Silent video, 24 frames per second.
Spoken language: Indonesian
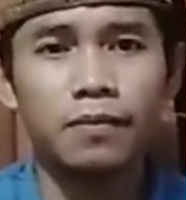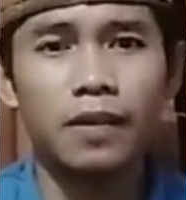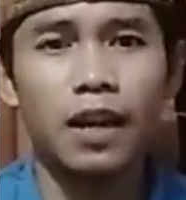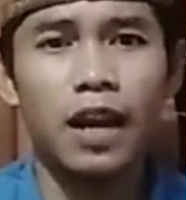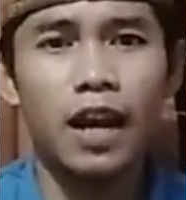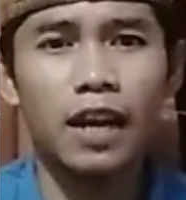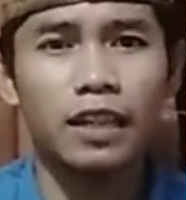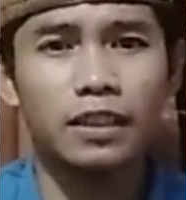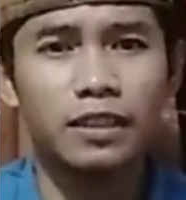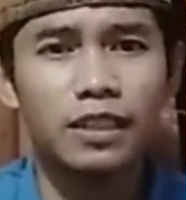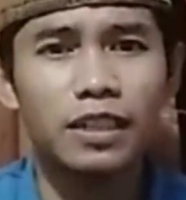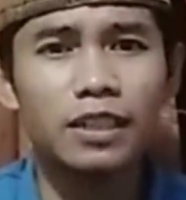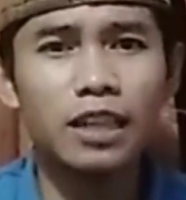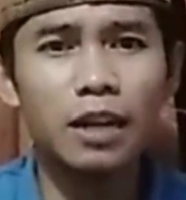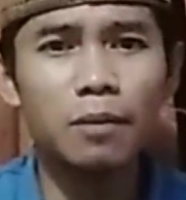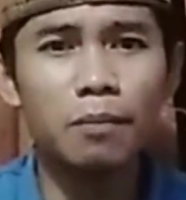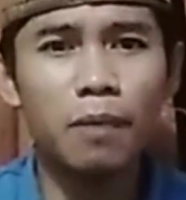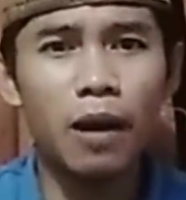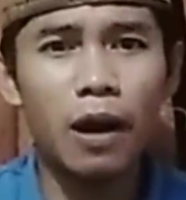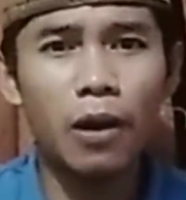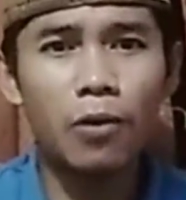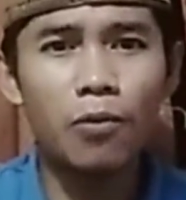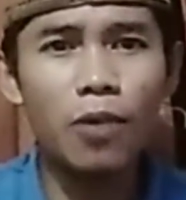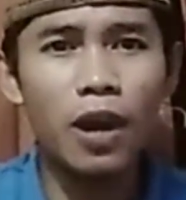Artinya
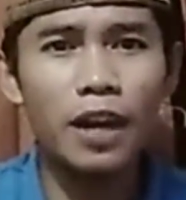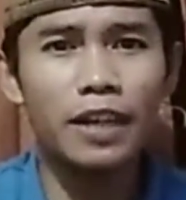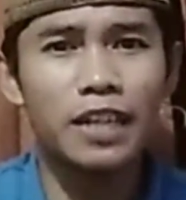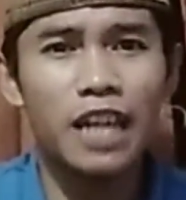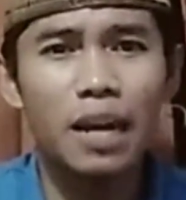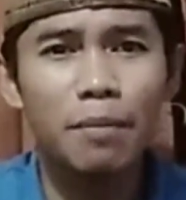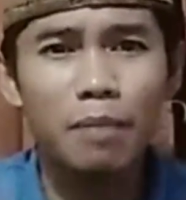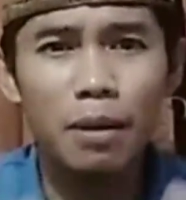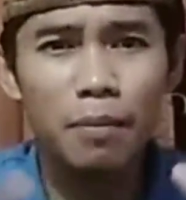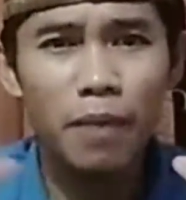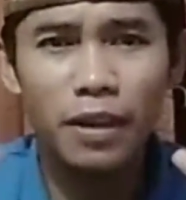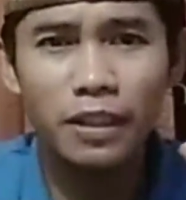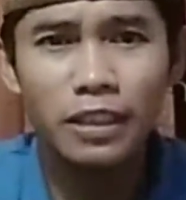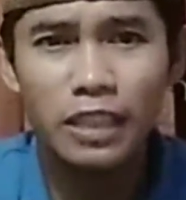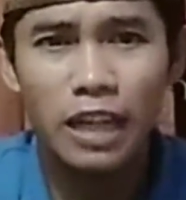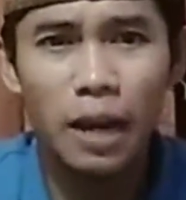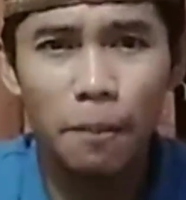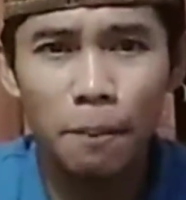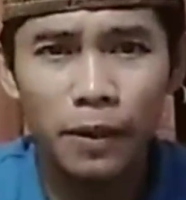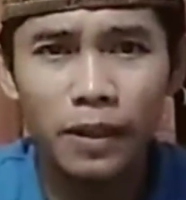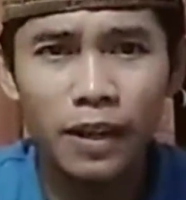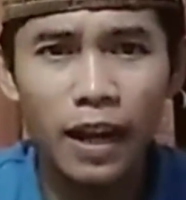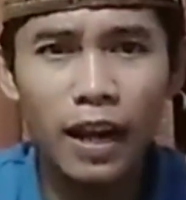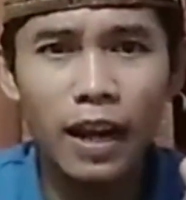bahwa dia memang tidak
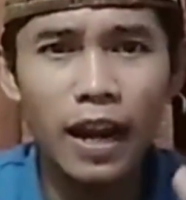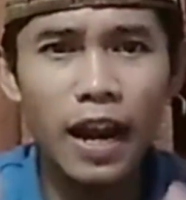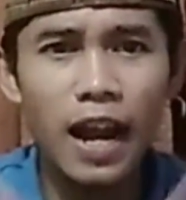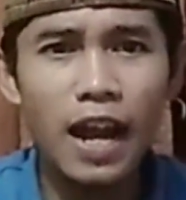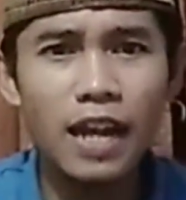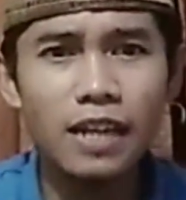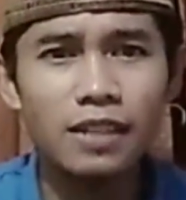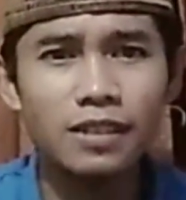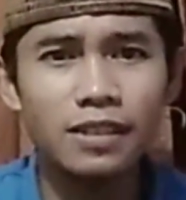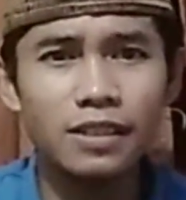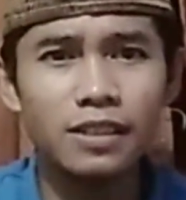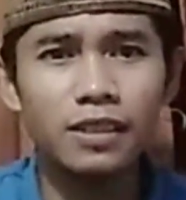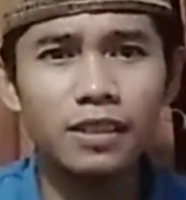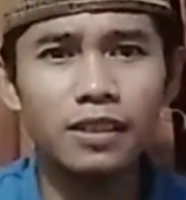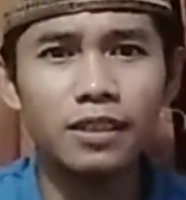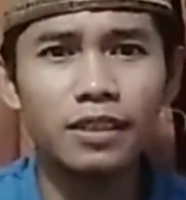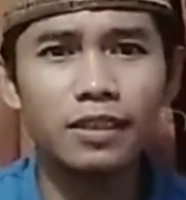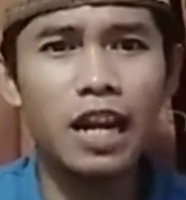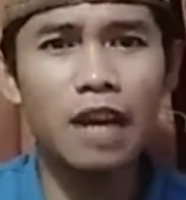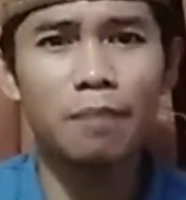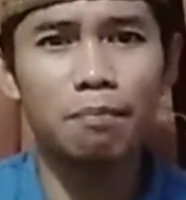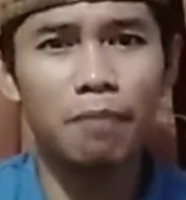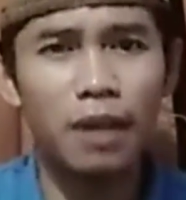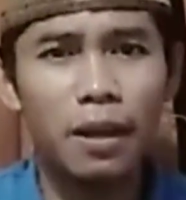pernah ngaji
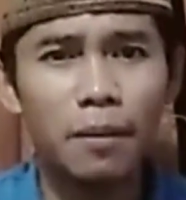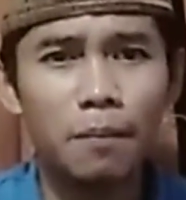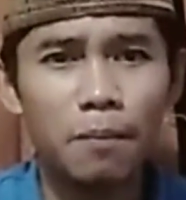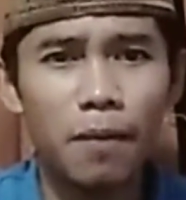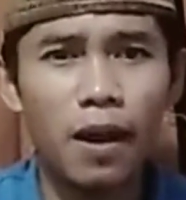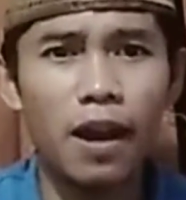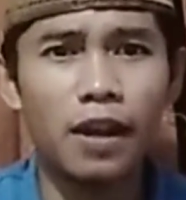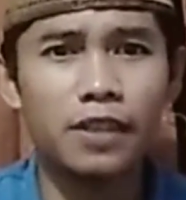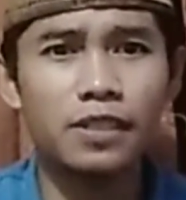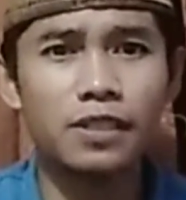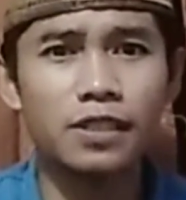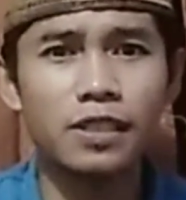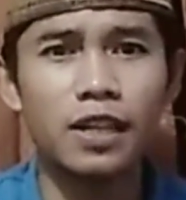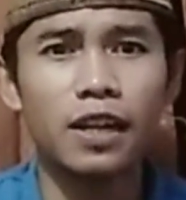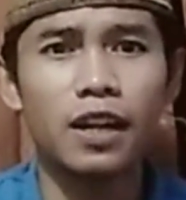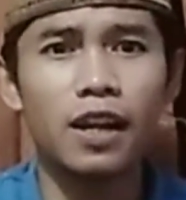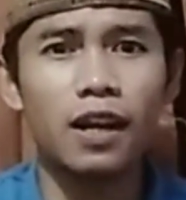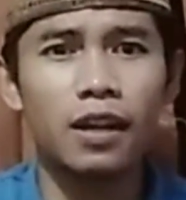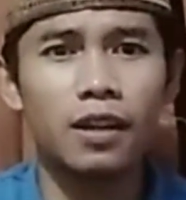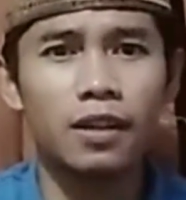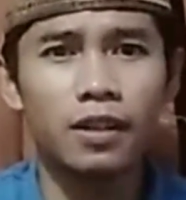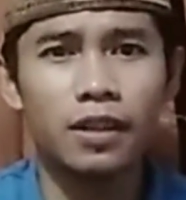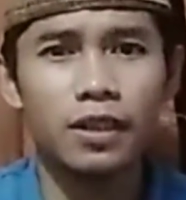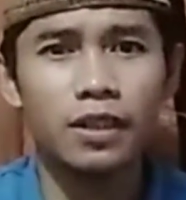dan memang
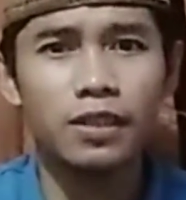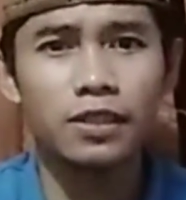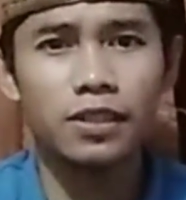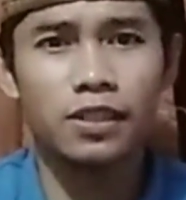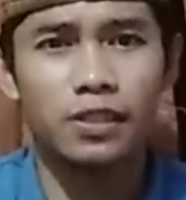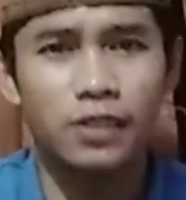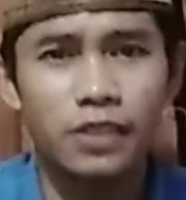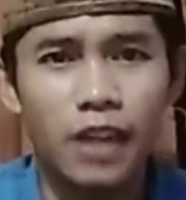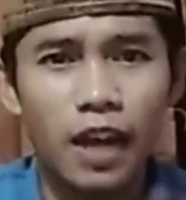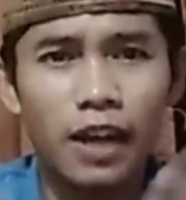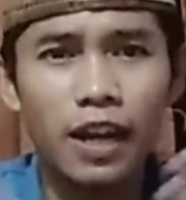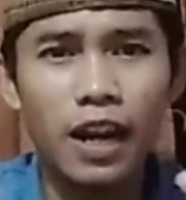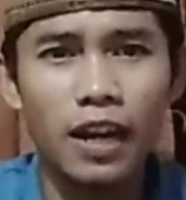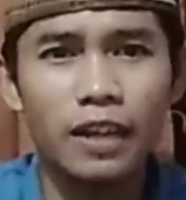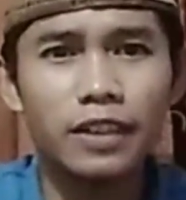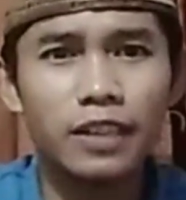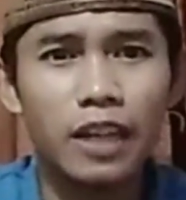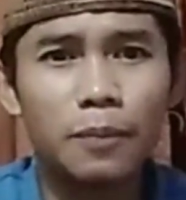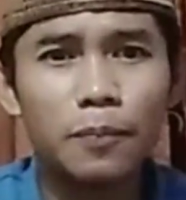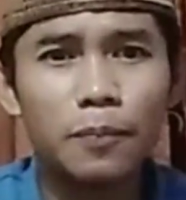secara sejarah dia